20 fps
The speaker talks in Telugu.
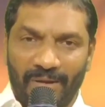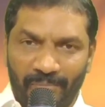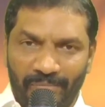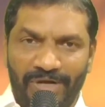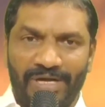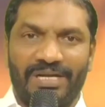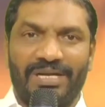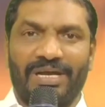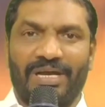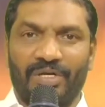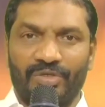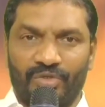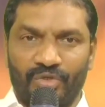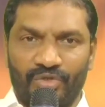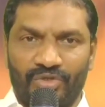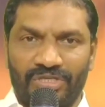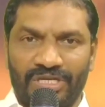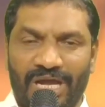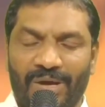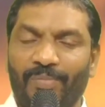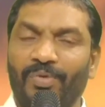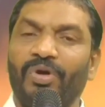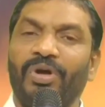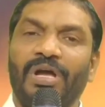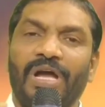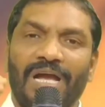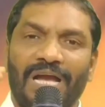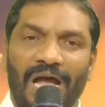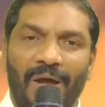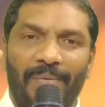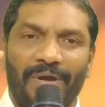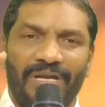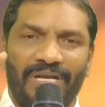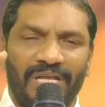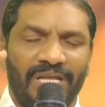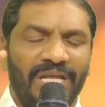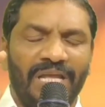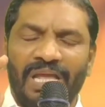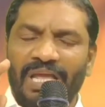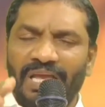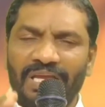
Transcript: నమ్మినట్లుగా చూస్తున్నాము కాబట్టి